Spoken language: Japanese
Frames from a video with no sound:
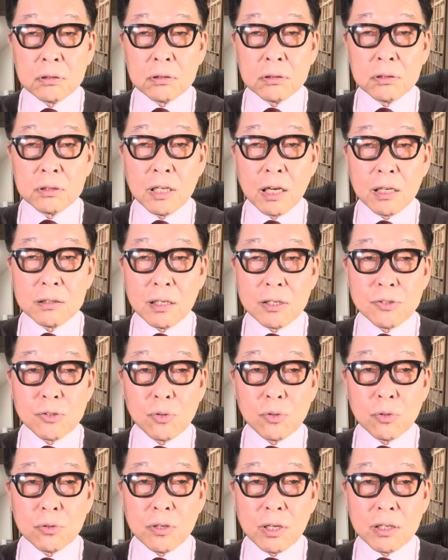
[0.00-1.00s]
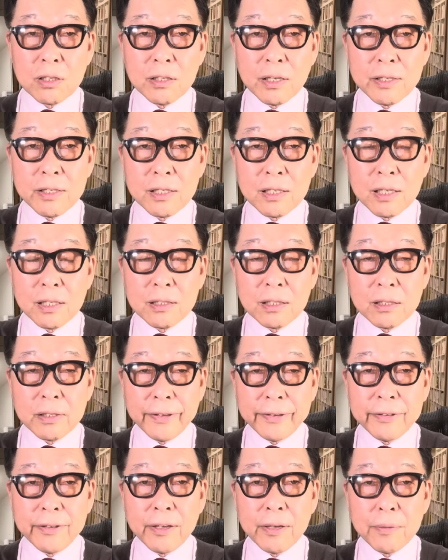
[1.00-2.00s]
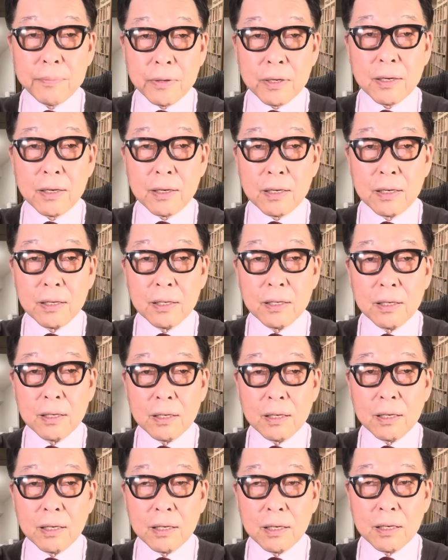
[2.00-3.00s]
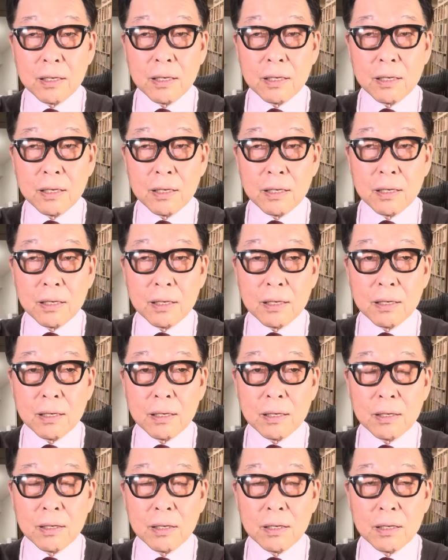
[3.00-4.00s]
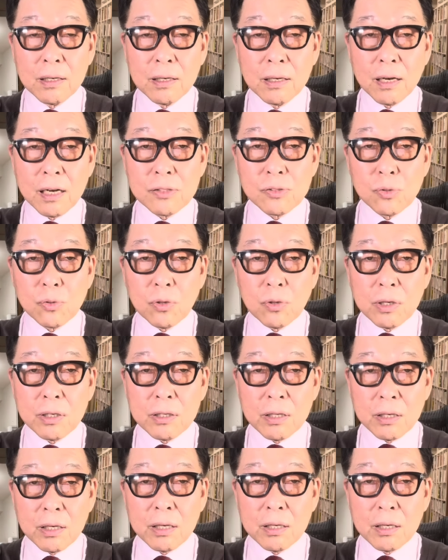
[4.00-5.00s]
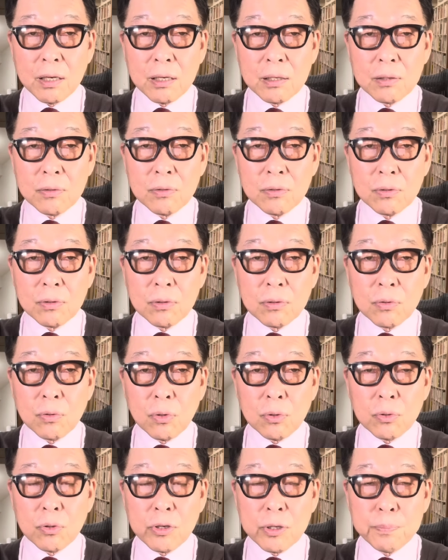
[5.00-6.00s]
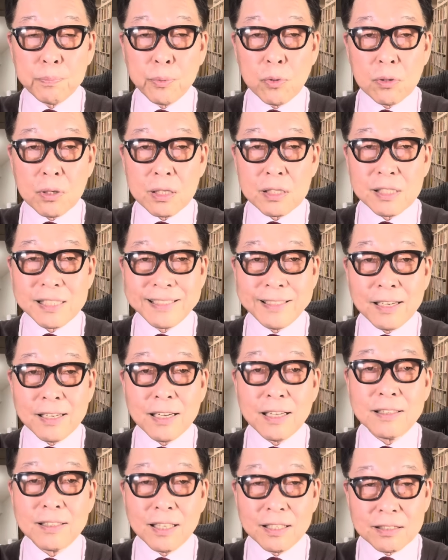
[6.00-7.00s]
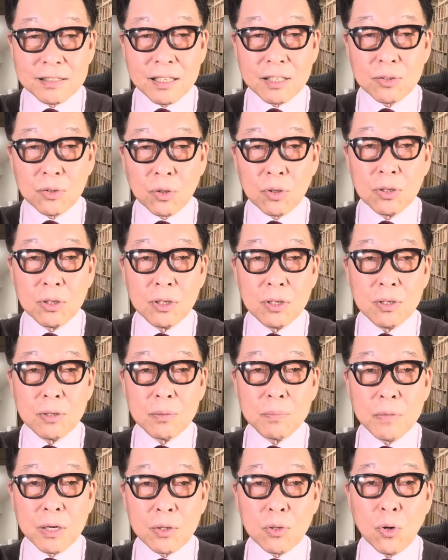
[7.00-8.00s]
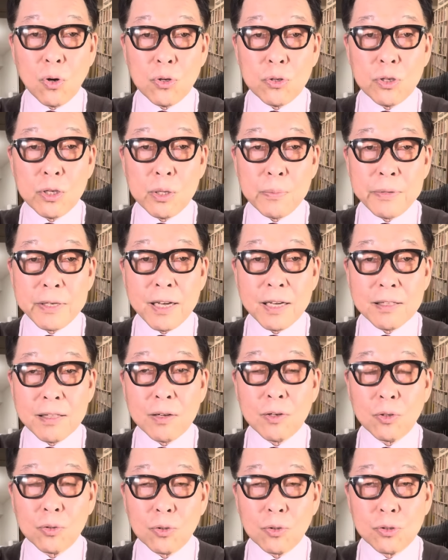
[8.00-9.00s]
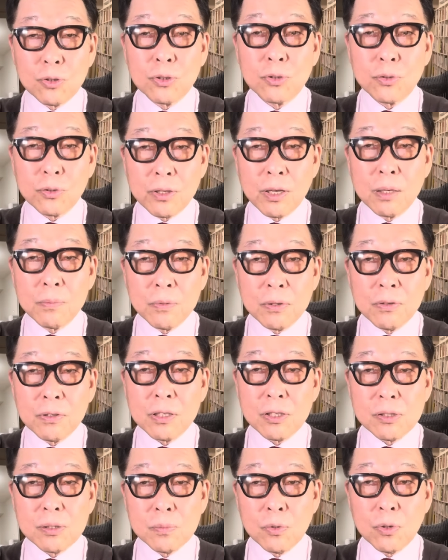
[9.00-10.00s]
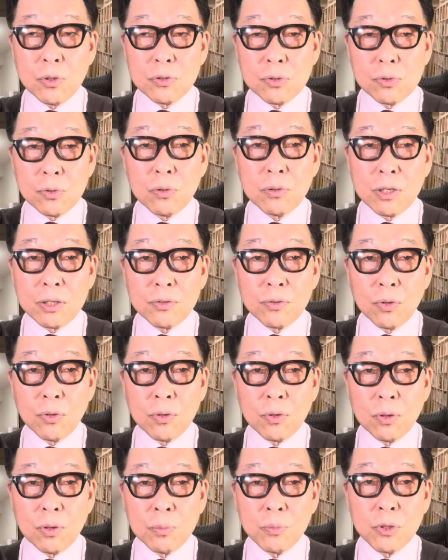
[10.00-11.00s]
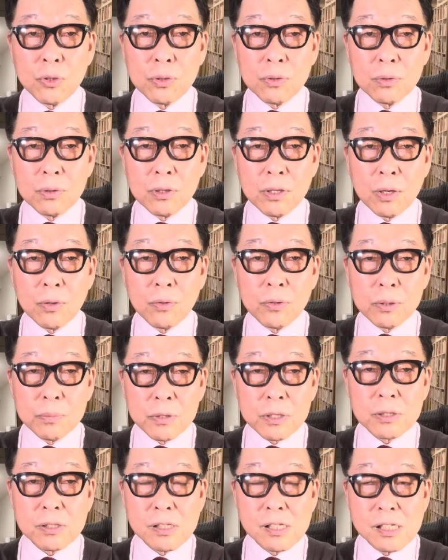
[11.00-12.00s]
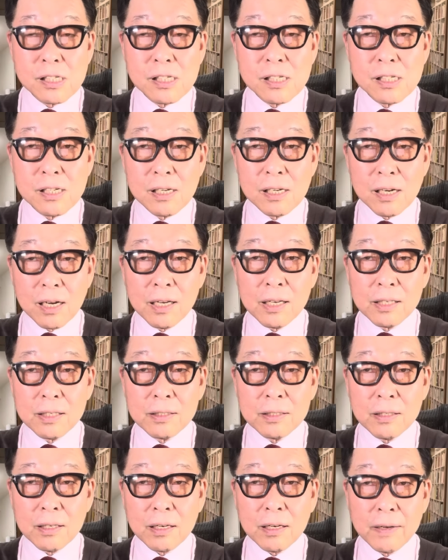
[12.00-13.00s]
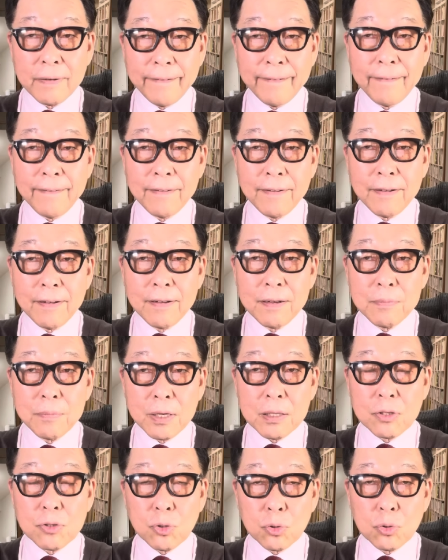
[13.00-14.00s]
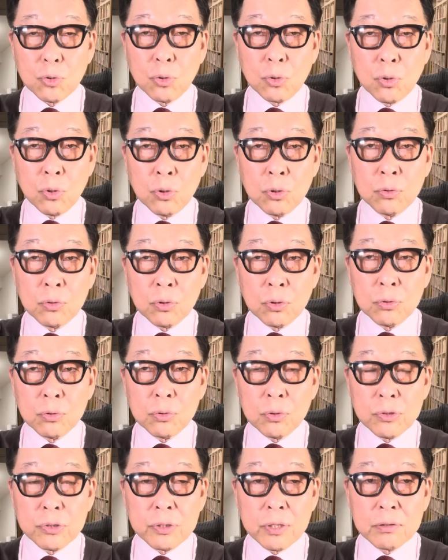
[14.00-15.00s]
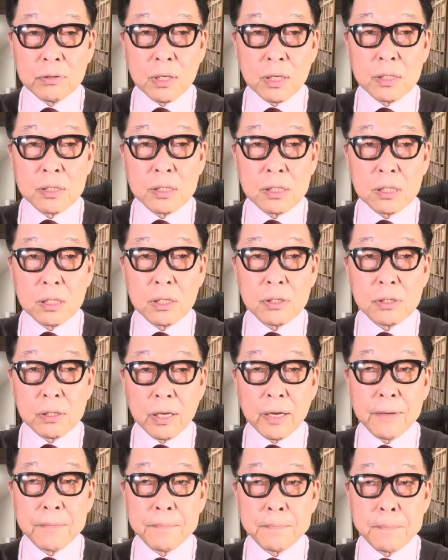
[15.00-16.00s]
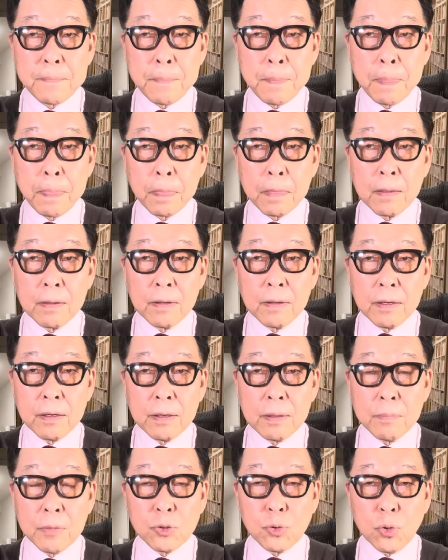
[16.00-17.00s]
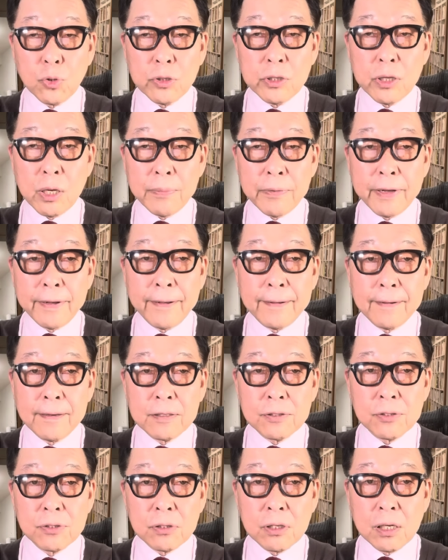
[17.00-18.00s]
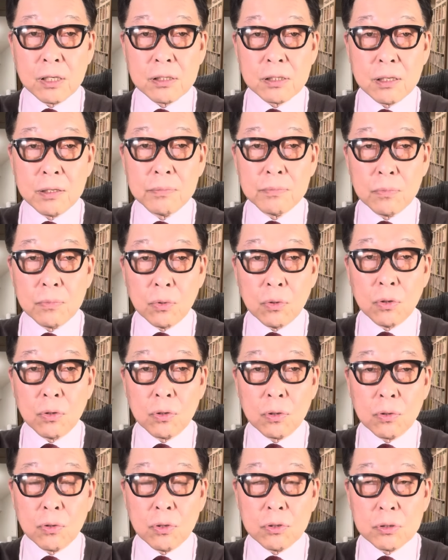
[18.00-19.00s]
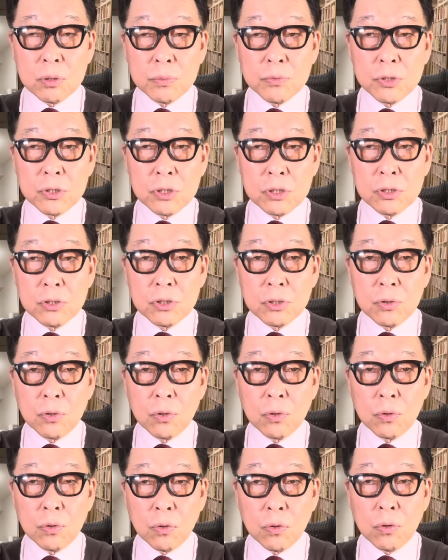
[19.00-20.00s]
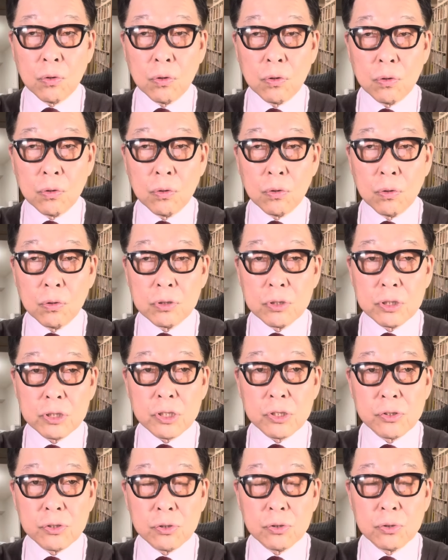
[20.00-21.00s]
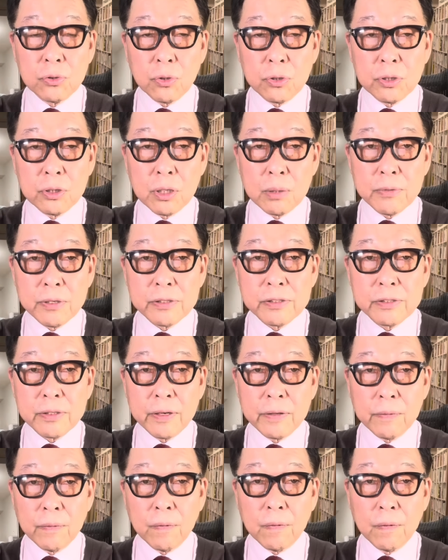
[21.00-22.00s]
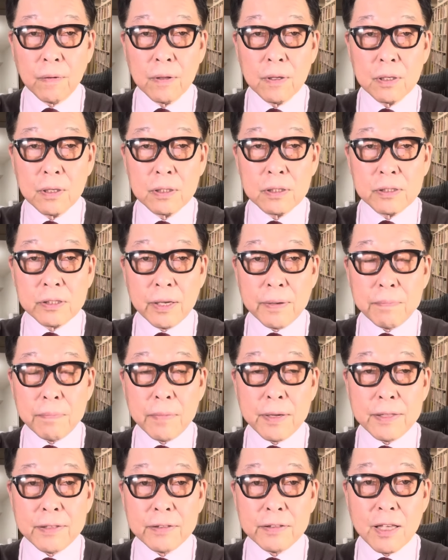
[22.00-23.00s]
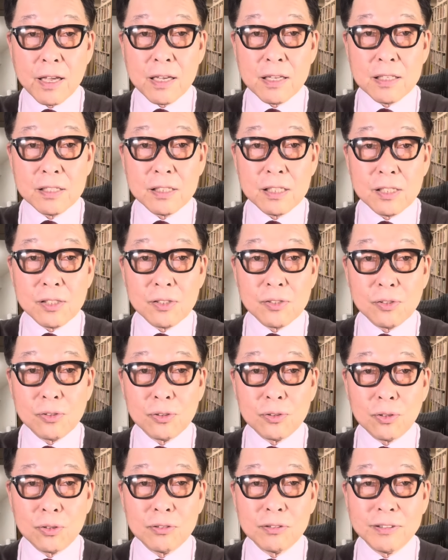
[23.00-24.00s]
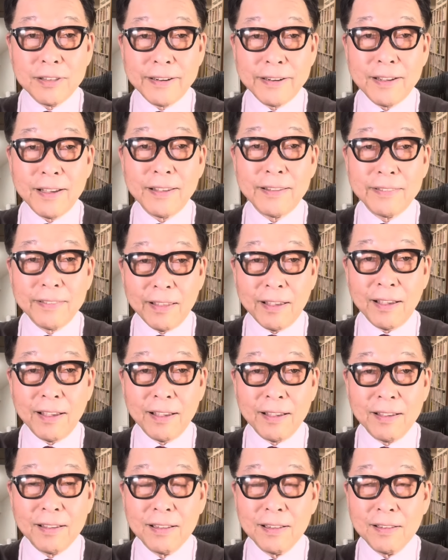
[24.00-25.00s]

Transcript: 永田町的な言い方で言えば、えー、麻生派であの河野一本化しなかったんだと、まあ、こういう意味合いだろうということで、まあ、私もそうだと思っております。はい、だからまだちょっと混沌としてる感じですね。えー、まあ、そういえば、菅さんも小泉進次郎を支持すると言ってますけど、全面的に支持すると言ってないんで、